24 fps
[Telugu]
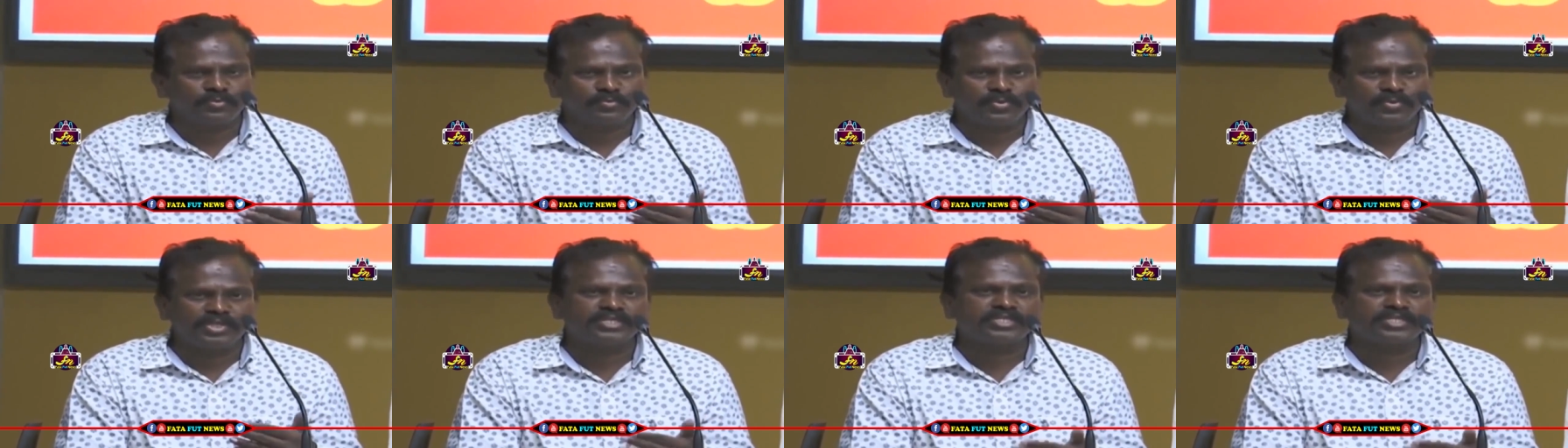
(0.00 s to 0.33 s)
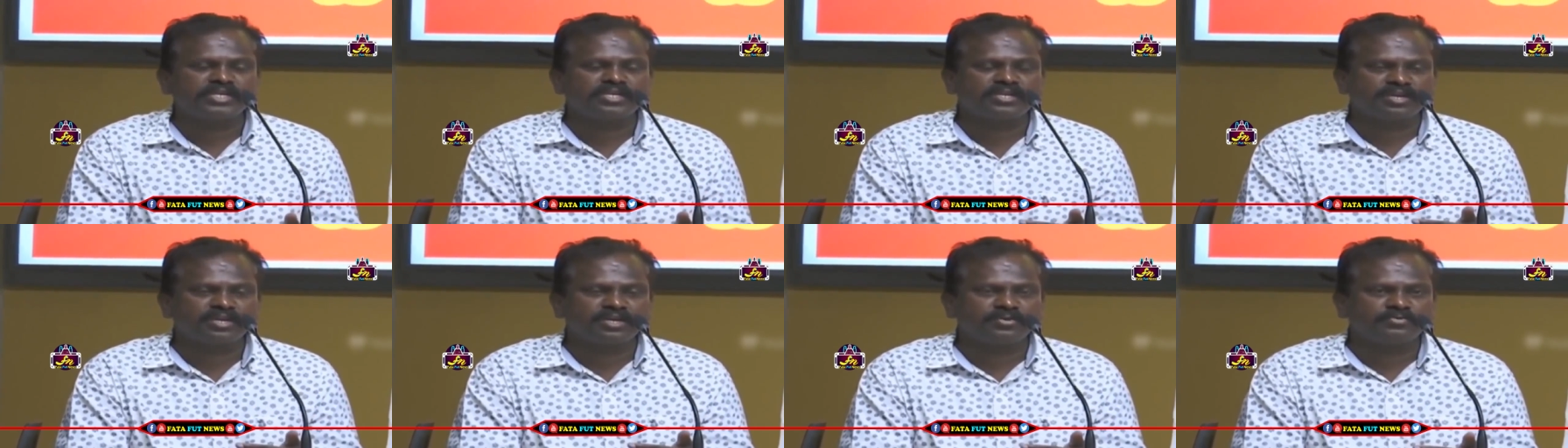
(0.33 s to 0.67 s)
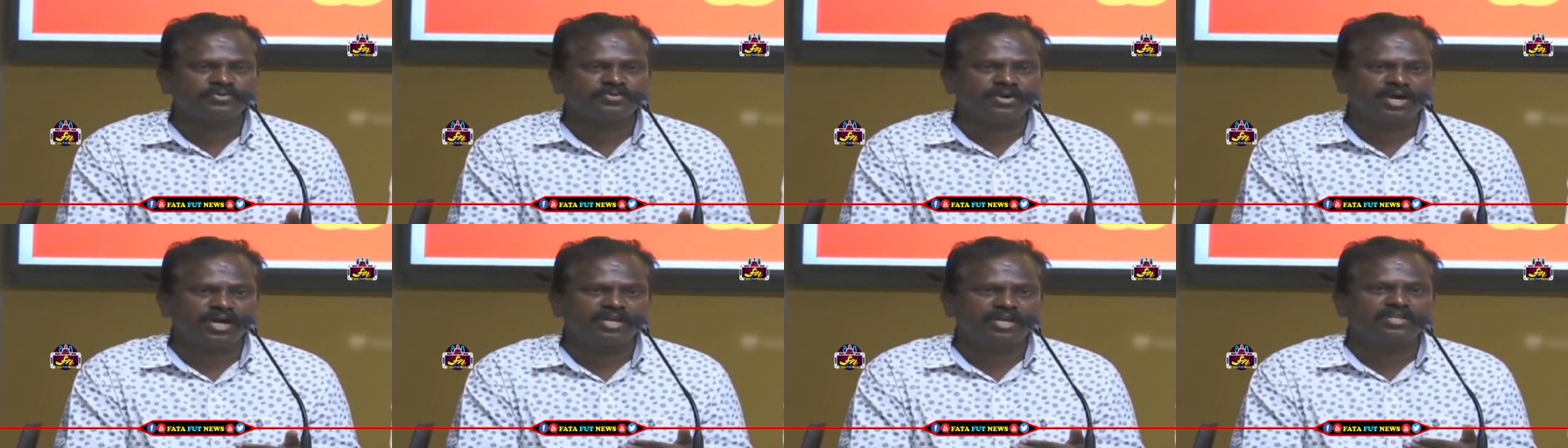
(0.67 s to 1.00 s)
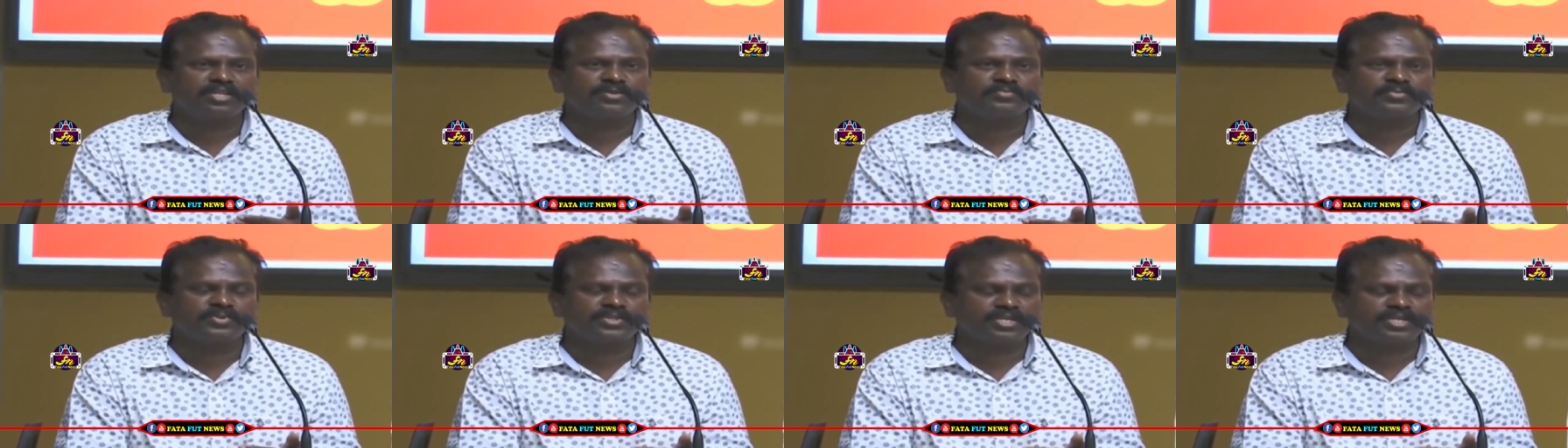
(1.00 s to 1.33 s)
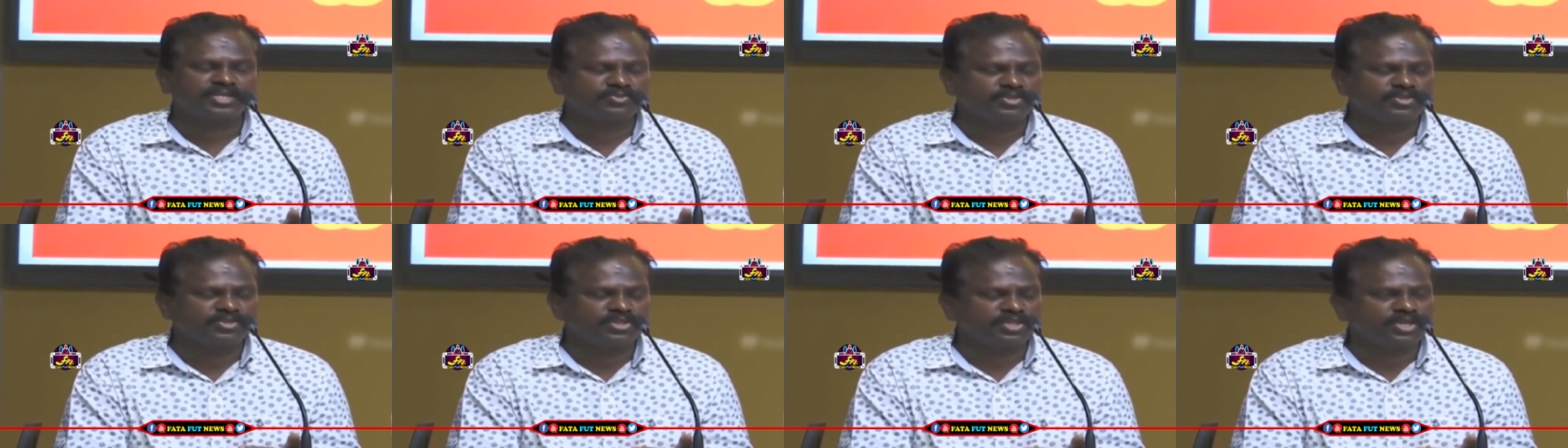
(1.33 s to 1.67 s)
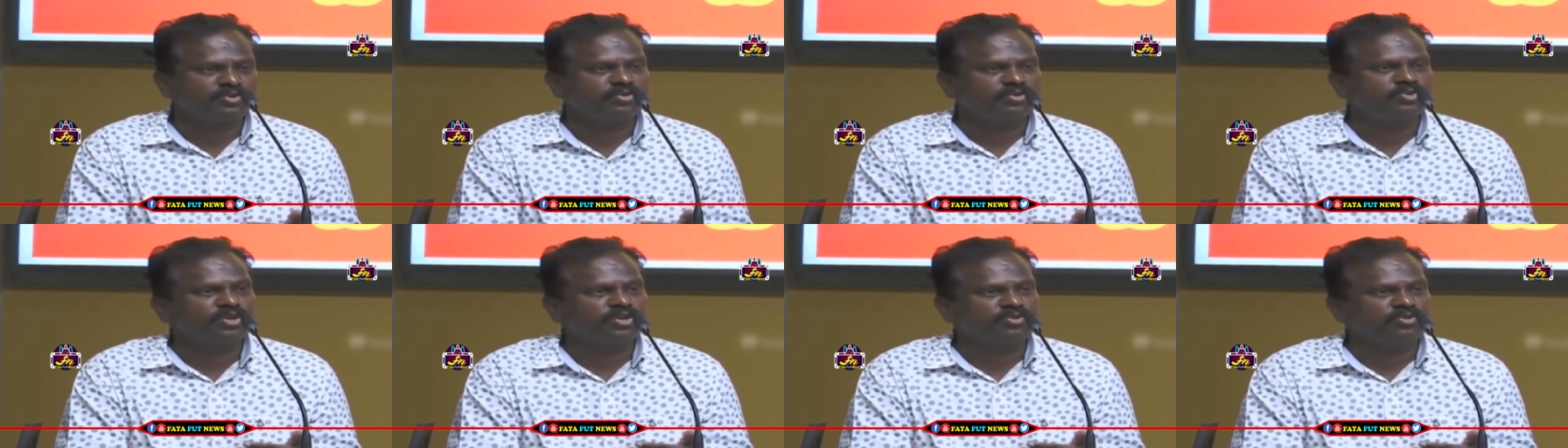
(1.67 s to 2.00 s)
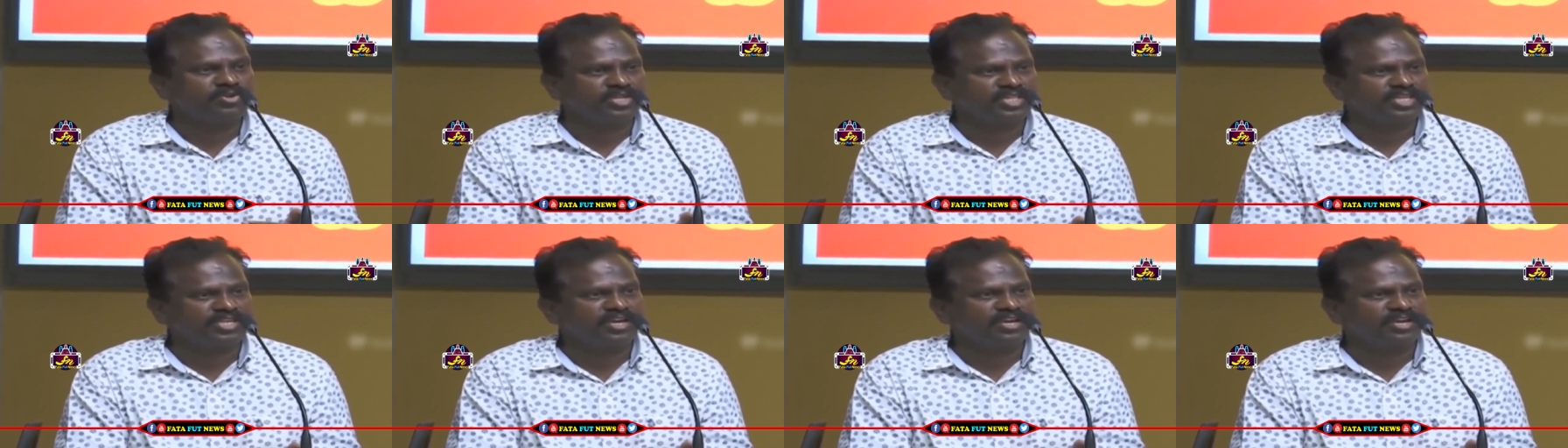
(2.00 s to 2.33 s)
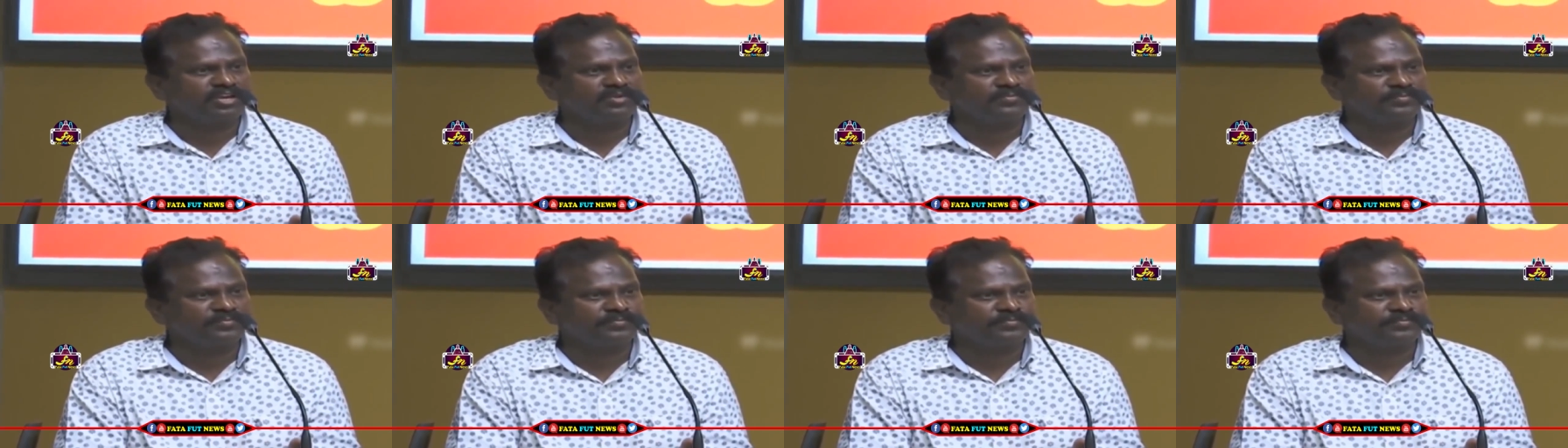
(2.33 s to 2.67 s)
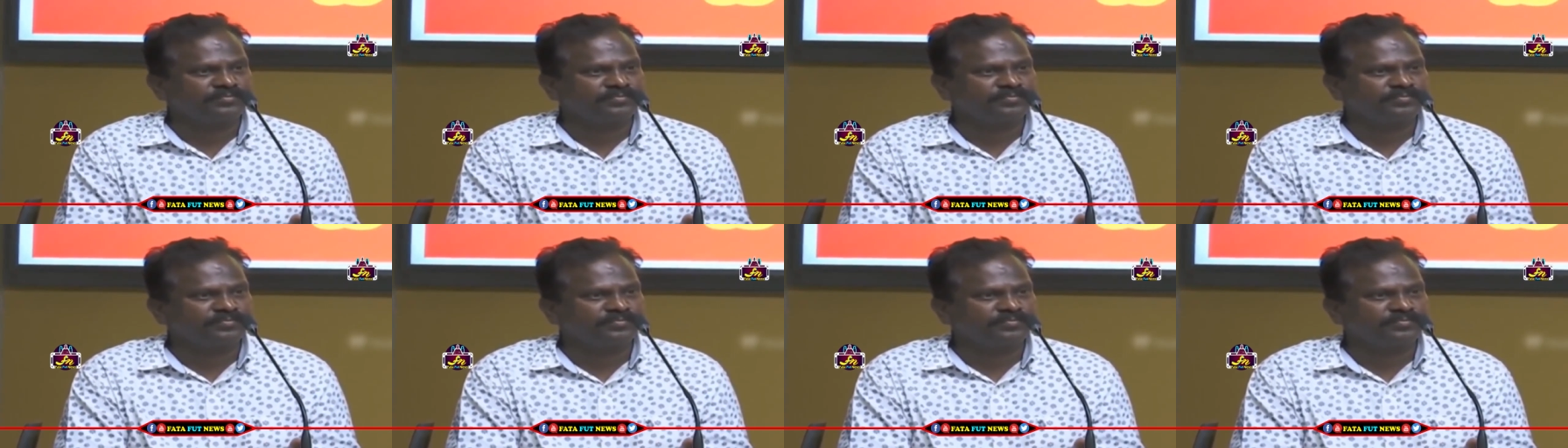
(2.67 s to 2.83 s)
ఐఎమ్ ది ప్రెసిడెంట్ ఆఫ్ ఆంధ్రప్రదేశ్ విద్యావంతుల వేదిక